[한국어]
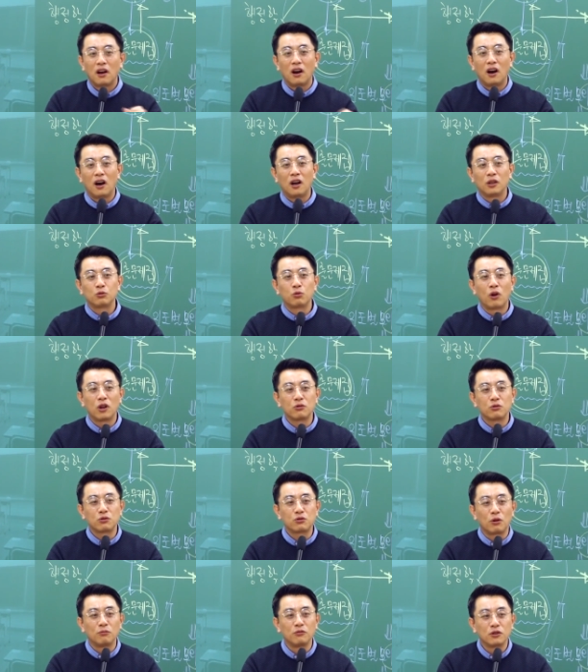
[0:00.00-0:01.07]
아,
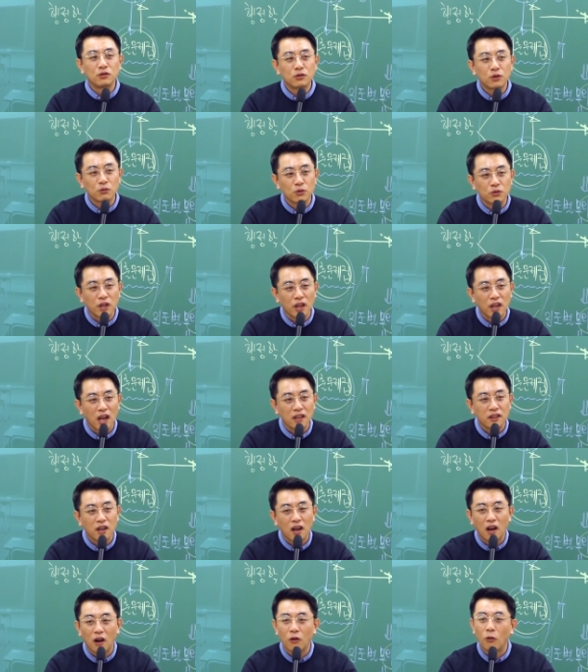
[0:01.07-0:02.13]
도와줄 수 없는 저도 되게
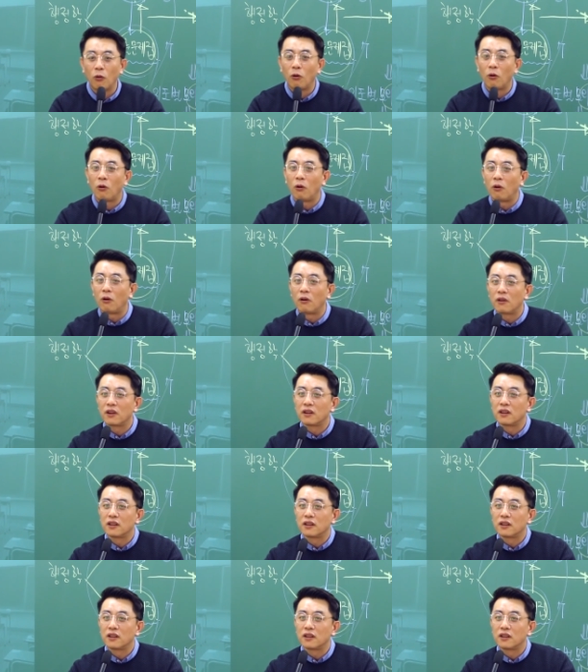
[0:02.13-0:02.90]
안타깝고